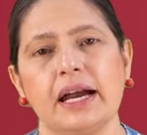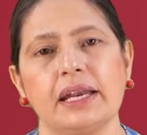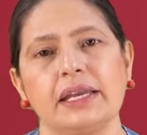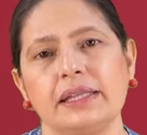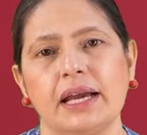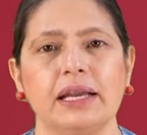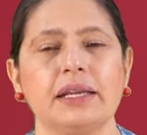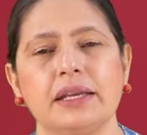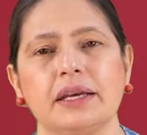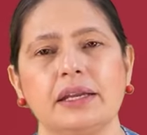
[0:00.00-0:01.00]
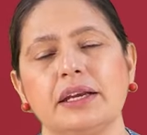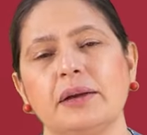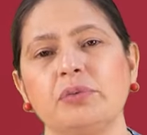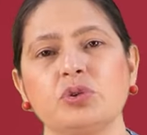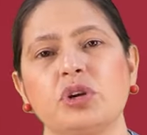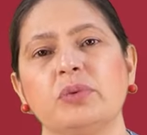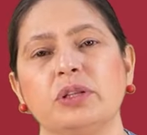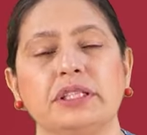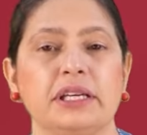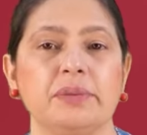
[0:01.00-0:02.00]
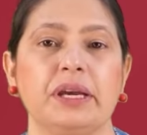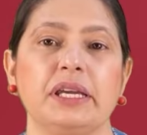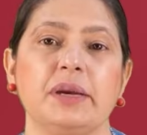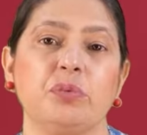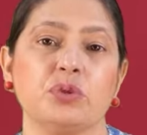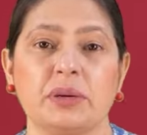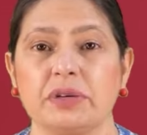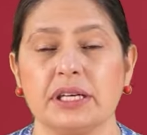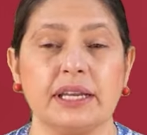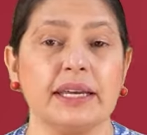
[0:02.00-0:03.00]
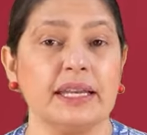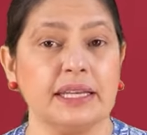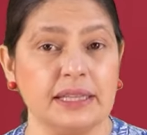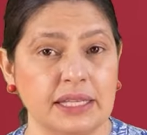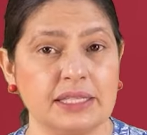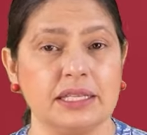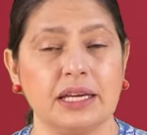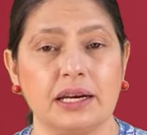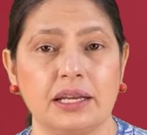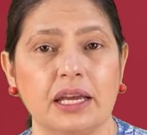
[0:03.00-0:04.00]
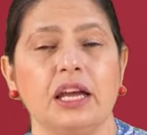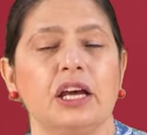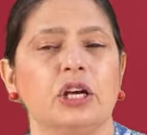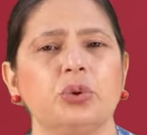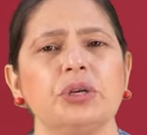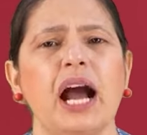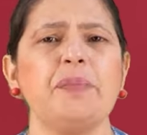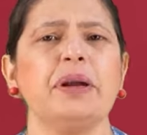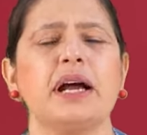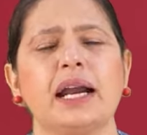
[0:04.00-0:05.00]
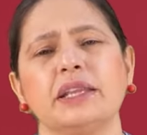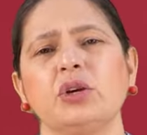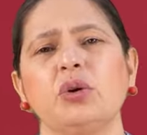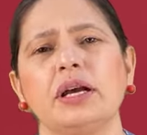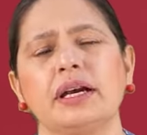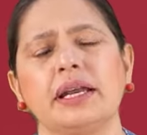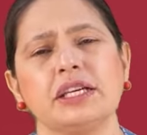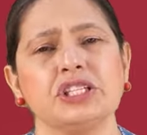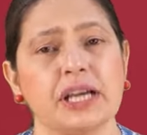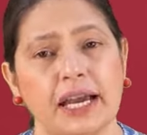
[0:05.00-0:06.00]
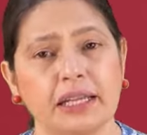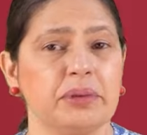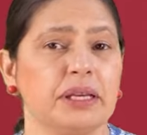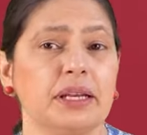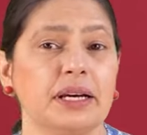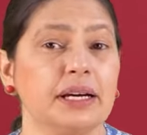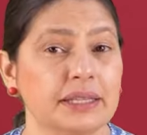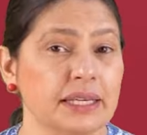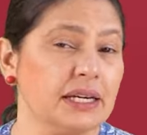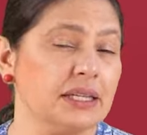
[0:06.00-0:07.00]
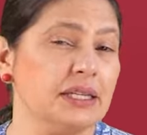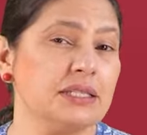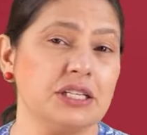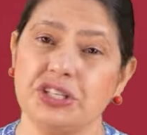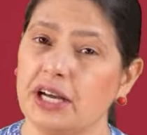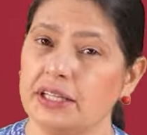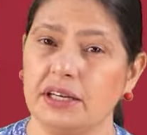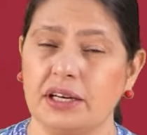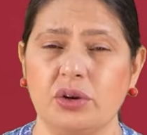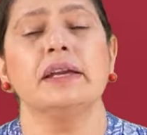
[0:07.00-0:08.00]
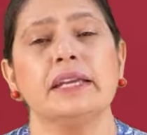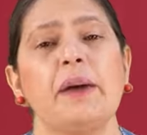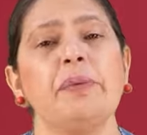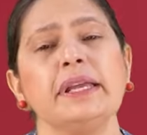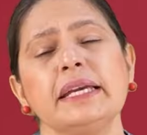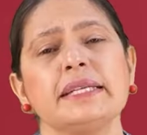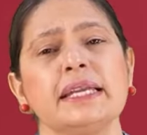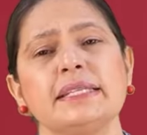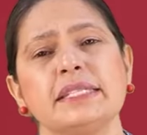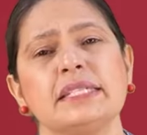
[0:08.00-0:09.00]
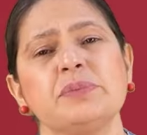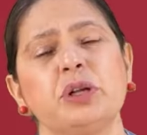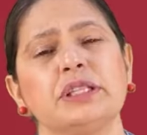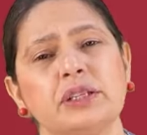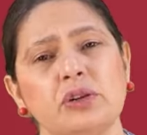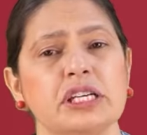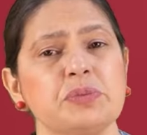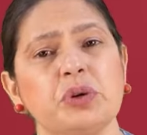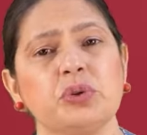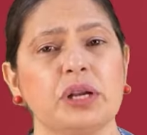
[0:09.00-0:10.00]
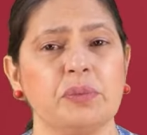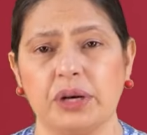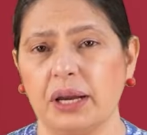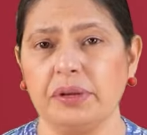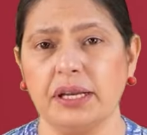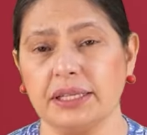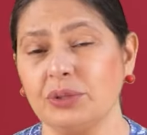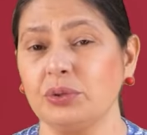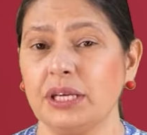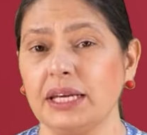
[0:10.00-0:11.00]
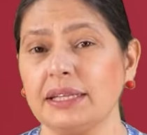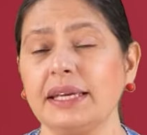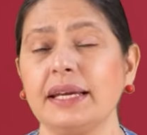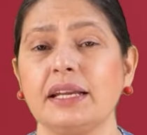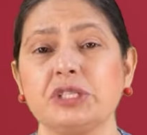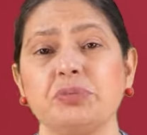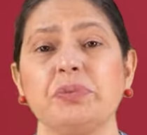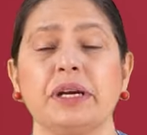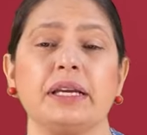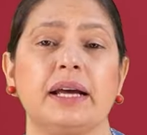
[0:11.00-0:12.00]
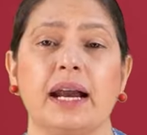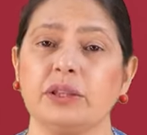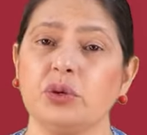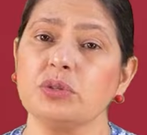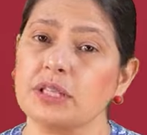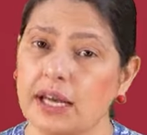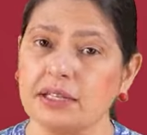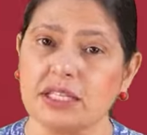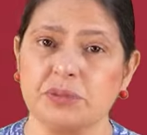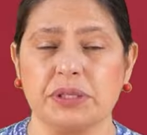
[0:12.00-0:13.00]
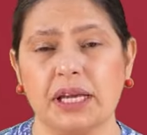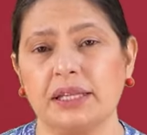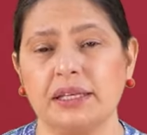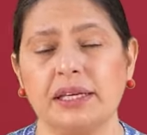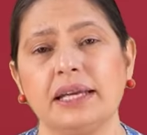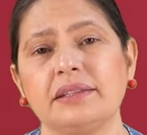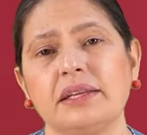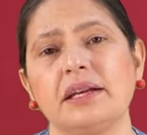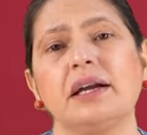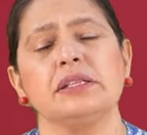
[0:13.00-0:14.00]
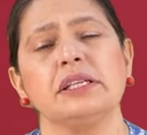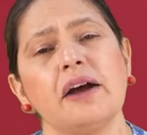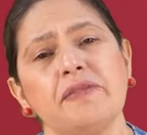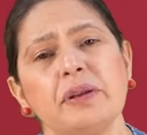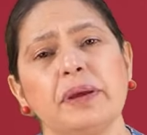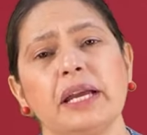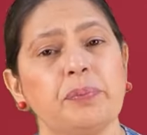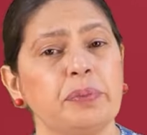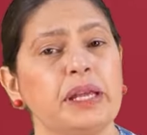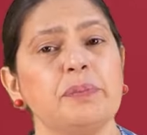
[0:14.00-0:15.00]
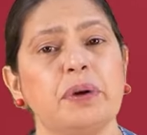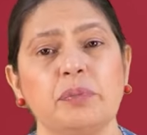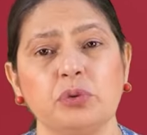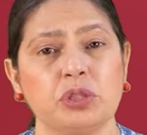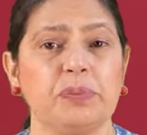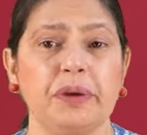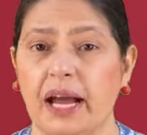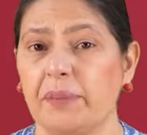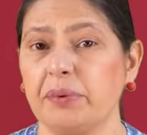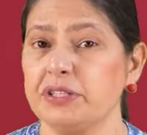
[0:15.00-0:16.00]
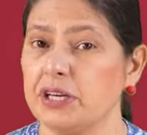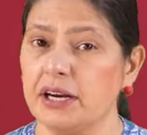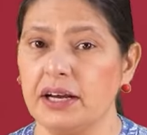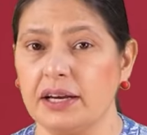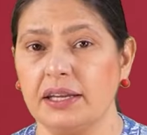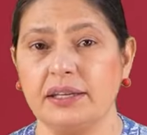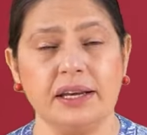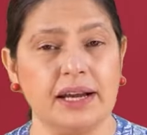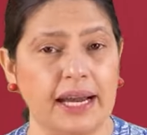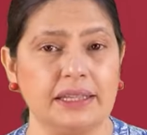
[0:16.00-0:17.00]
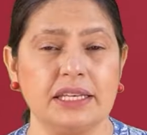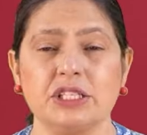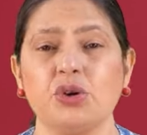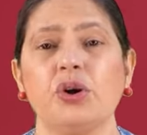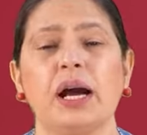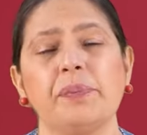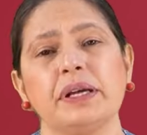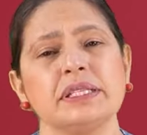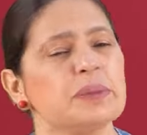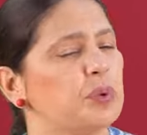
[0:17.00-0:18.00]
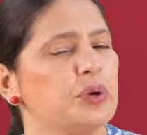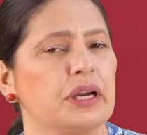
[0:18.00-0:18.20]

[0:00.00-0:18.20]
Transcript: खा रही है ध्यान नहीं रख रही है कभी उसको बोलती है कि भाई ये पूजा में जाने के लिए इतनी जिद कर रही है है तो यहाँ पर कार्तिक को लग रहा है कि शायद मैंने ना गलती कर दी इससे शादी करके यहाँ पर ये सारी चीजें तो बोलता है तो लक्ष्मी को थोड़ा बुरा भी लगता है तो देखते हैं कि लक्ष्मी भाई कार्तिक को सारा सच बता देगी गायत्री का या फिर भाई अपने ही बलबूते पे यहाँ पर झगड़ा करेगी गायत्री से और अपना सपोर्ट